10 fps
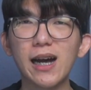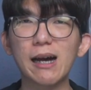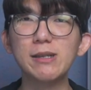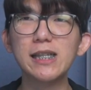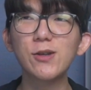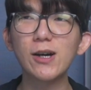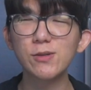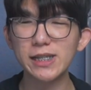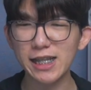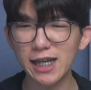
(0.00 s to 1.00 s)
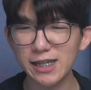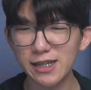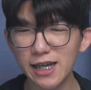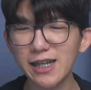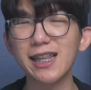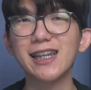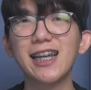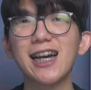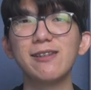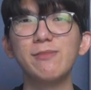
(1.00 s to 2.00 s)
Habis itu aku cek lagi, eh
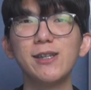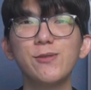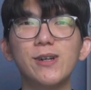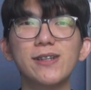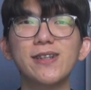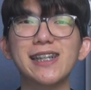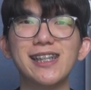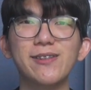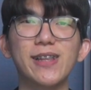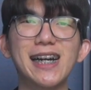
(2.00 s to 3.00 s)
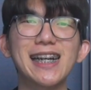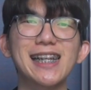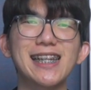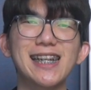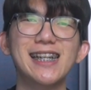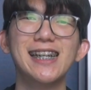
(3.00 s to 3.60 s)
ternyata hari Minggu aku nggak jadi berangkat ya.